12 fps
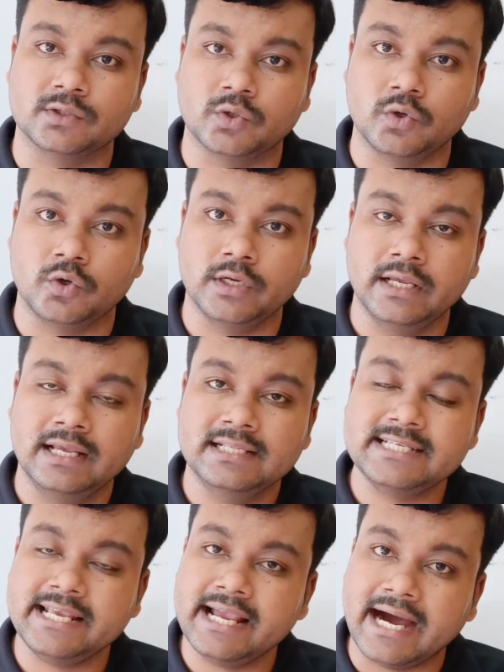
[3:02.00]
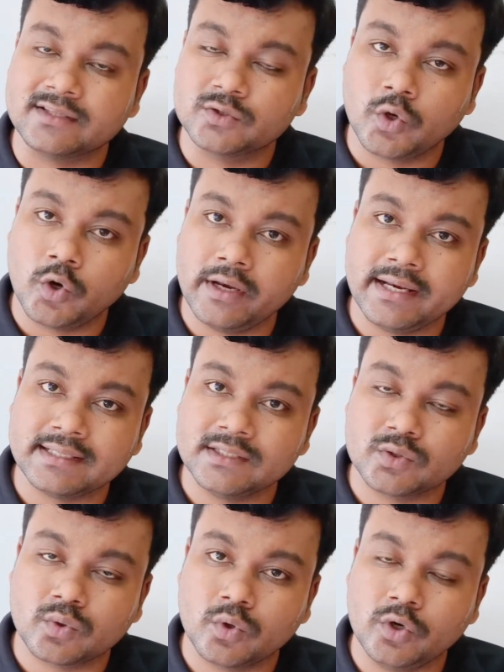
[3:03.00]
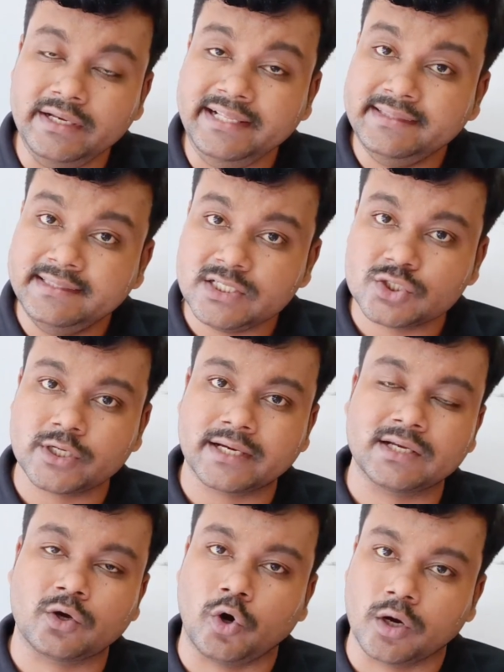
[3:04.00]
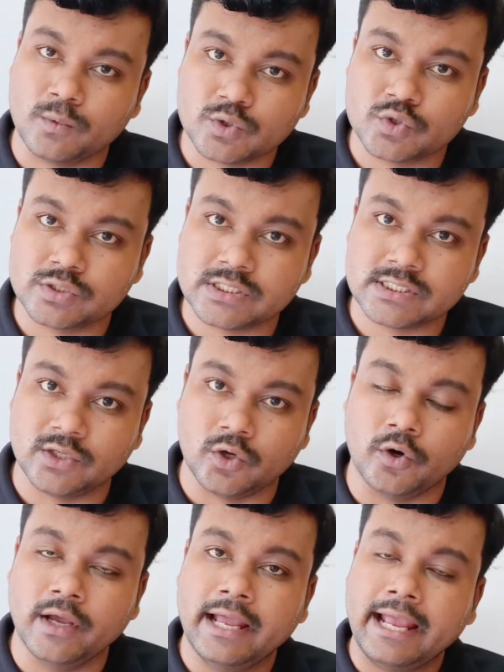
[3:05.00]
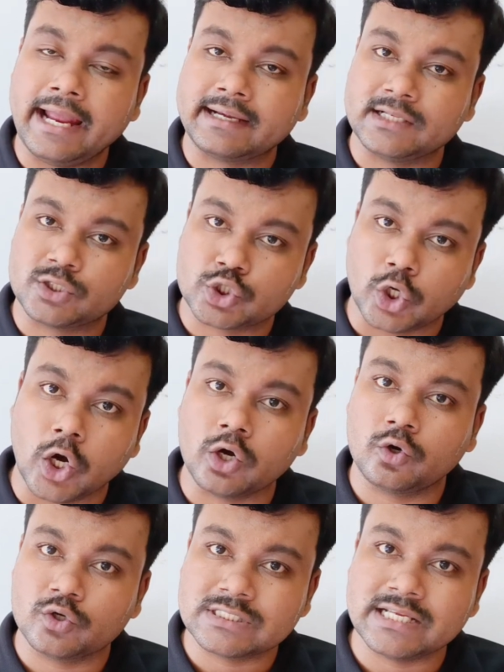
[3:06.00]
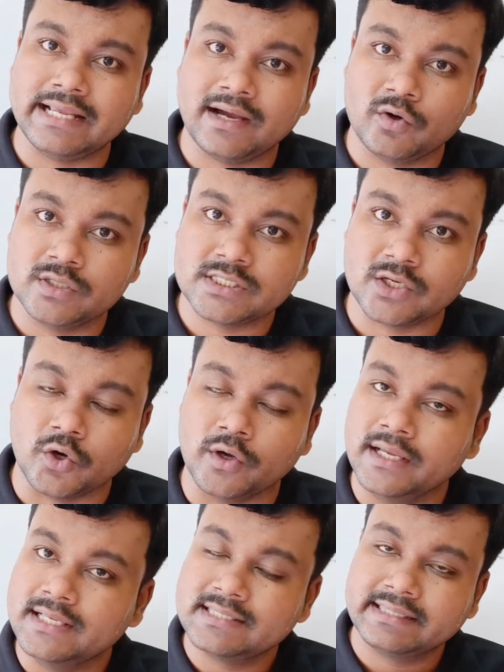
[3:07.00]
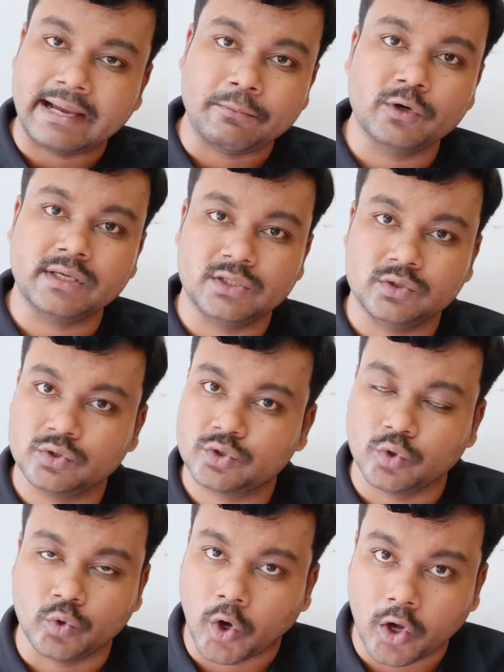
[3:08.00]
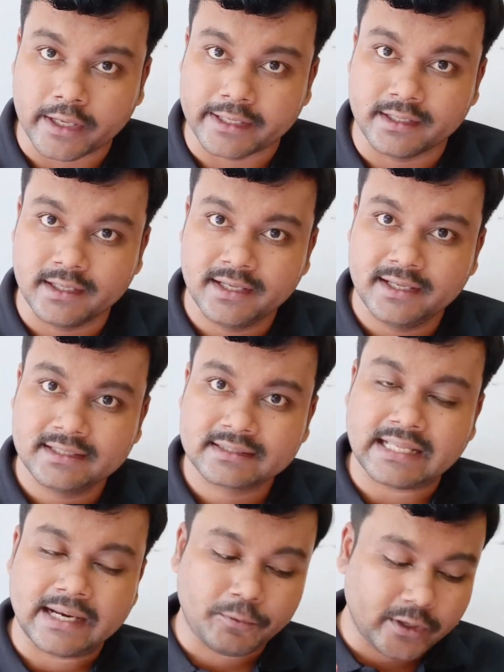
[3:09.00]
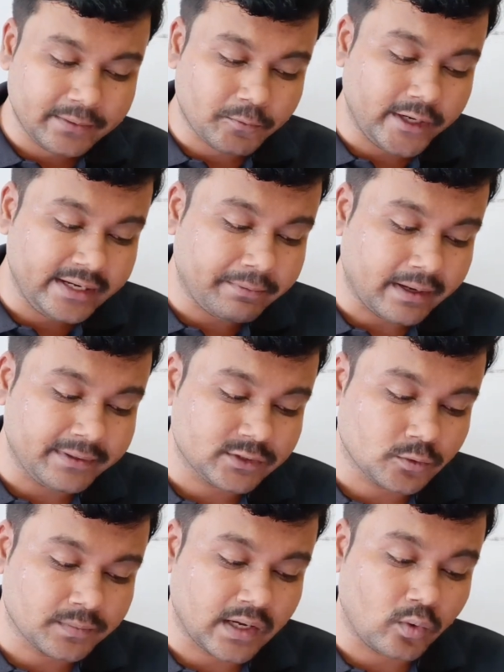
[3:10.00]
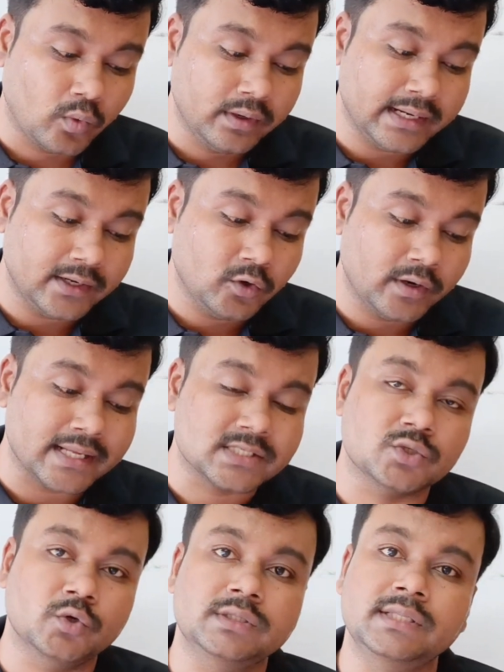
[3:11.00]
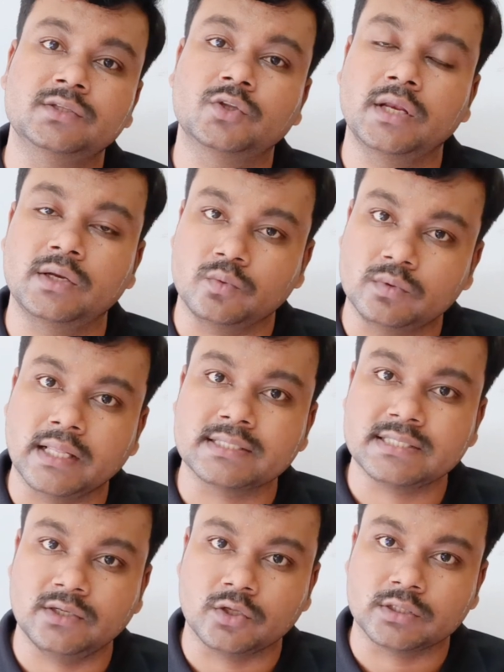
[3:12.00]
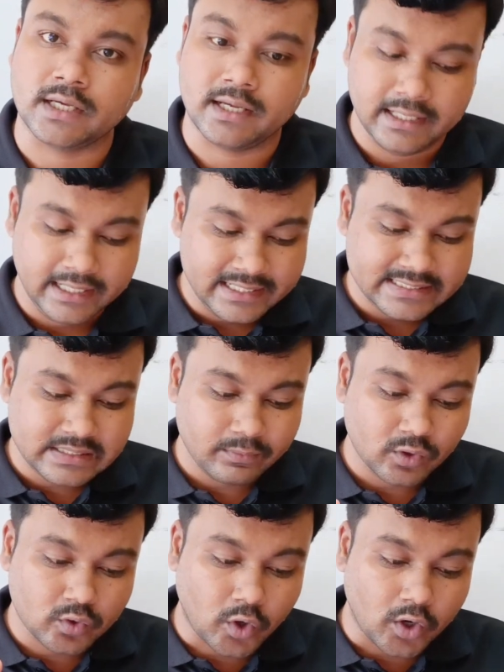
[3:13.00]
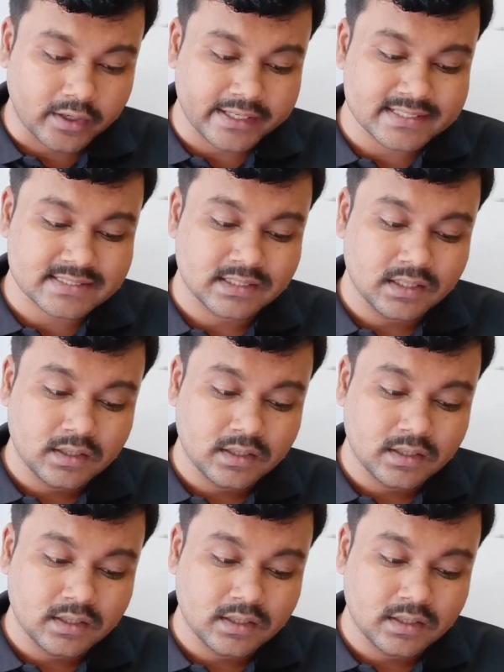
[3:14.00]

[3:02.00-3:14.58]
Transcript: আন্দোলন যে এই আন্দোলনের কিন্তু কোনো নির্দিষ্ট একটা কর্মসূচি ছিল একটা ছক কষে নেওয়া হয়েছিল তেমন কিন্তু নয় তারপরের পয়েন্ট পাবে তোমরা অন্যান্য রাজনৈতিক দলের উদাসীনতা যেমন কংগ্রেস